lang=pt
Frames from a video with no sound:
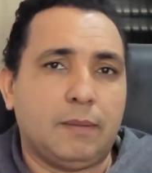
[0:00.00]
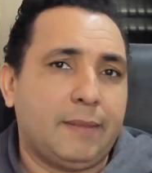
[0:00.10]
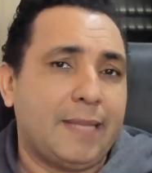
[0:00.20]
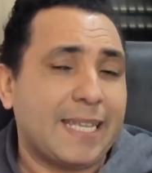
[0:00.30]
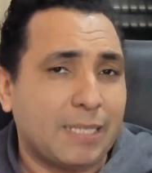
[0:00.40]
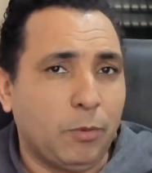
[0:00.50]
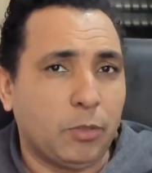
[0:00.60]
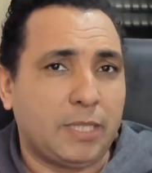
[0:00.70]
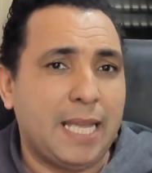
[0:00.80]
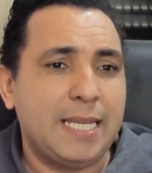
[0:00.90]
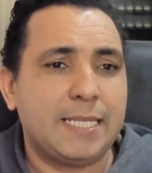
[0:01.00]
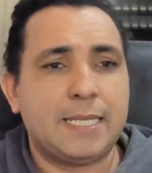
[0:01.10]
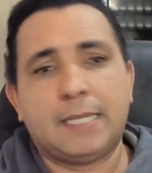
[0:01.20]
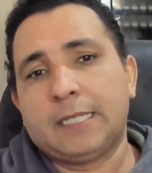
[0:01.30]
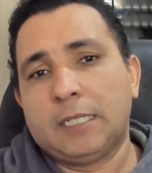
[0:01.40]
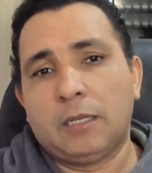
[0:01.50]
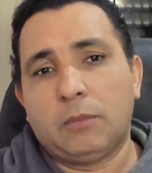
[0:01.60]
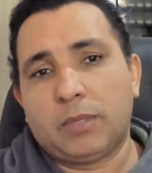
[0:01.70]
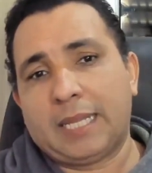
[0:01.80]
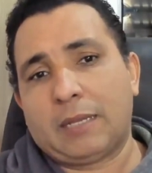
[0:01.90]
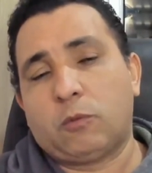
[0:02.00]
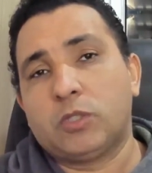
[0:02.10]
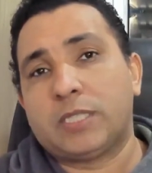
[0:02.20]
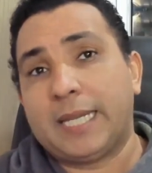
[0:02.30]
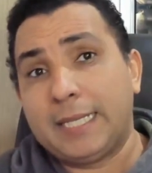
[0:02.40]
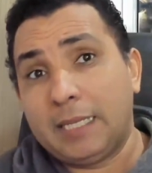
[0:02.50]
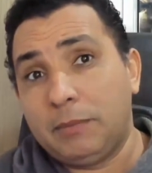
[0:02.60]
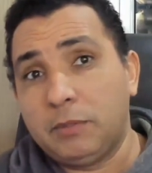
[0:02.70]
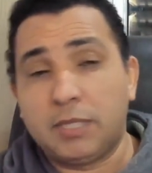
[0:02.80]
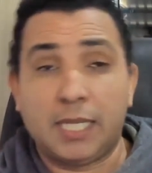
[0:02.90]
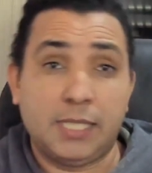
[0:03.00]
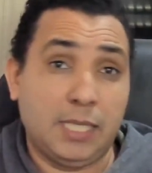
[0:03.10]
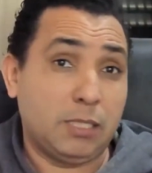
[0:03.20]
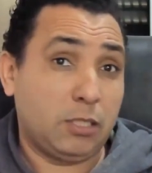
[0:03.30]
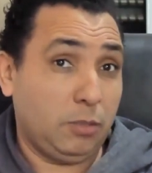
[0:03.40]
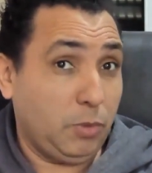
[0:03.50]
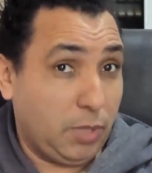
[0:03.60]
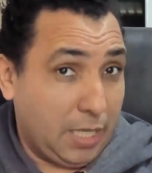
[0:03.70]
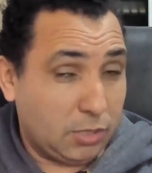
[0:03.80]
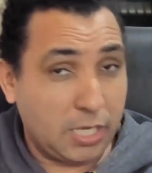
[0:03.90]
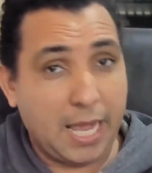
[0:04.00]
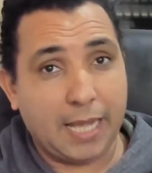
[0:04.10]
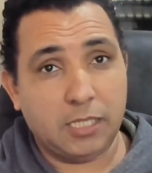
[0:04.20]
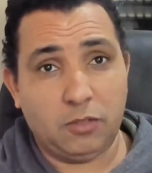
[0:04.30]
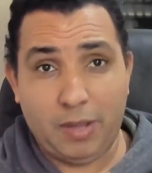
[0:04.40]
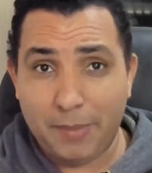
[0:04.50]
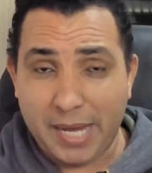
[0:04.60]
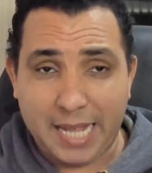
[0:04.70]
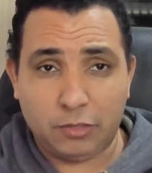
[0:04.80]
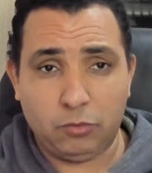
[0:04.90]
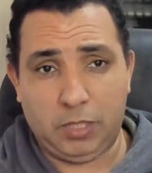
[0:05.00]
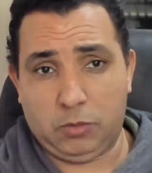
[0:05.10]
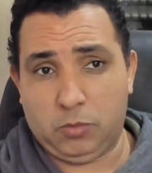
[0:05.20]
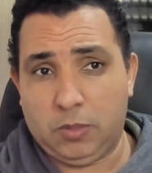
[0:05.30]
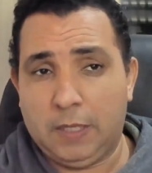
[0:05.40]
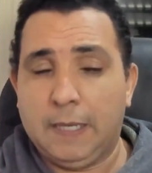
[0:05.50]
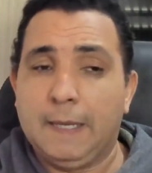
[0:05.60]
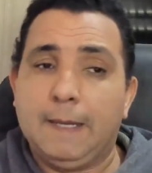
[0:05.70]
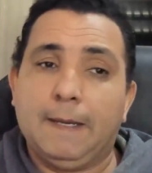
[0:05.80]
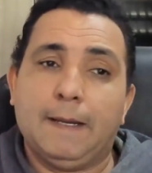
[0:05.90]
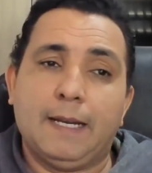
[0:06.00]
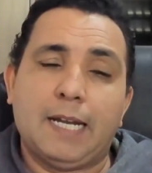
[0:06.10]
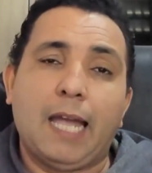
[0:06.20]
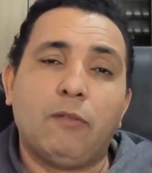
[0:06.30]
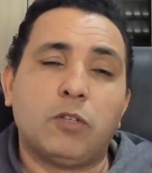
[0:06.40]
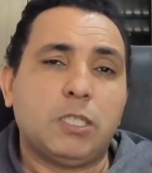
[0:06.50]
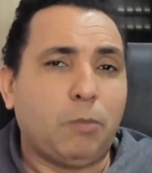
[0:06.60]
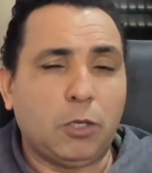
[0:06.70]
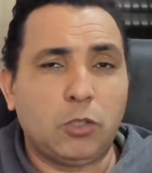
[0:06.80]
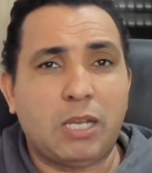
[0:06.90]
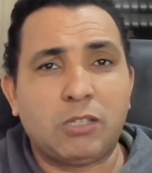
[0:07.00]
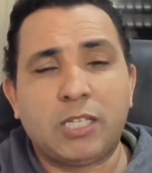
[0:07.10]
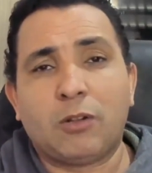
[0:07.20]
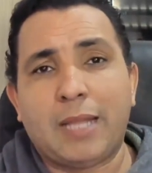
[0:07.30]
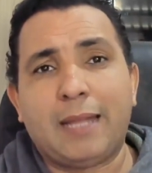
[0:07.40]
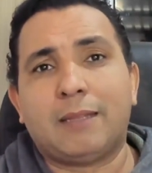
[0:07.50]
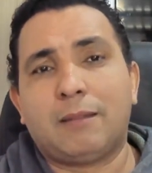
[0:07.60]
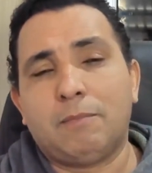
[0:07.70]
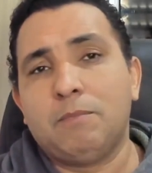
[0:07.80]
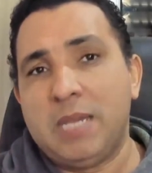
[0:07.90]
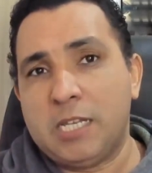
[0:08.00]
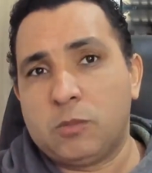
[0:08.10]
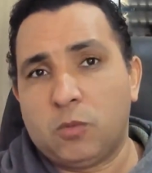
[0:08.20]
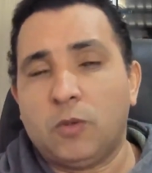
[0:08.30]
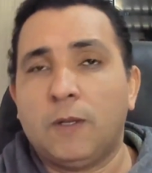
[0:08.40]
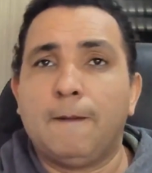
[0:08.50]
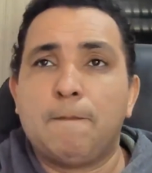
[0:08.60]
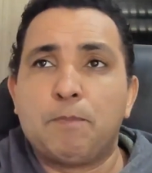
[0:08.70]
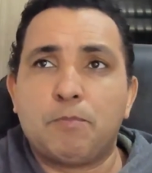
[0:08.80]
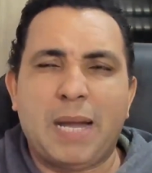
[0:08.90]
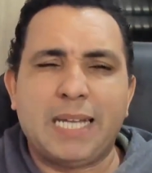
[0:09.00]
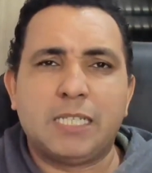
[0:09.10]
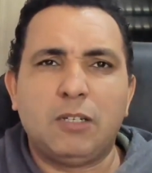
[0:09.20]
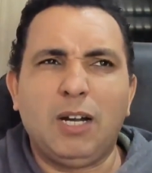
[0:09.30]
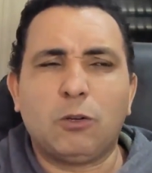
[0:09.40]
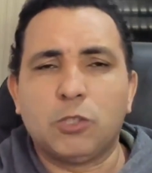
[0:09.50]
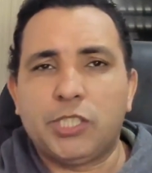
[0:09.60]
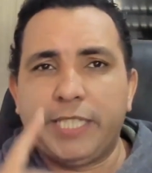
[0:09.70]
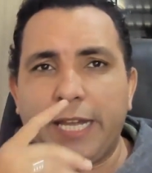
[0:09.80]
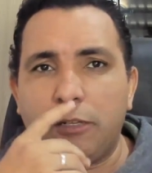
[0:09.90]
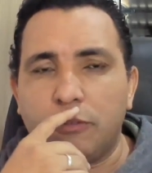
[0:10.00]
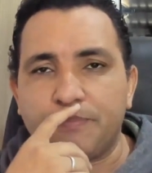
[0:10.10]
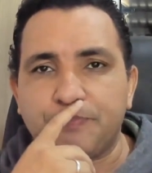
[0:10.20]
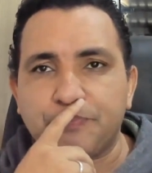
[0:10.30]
dessa potência, porque ela custa entre 1.300 e 1.500 reais, não é barato mesmo. Aí você pode usar o celular mesmo. Mas eu aconselho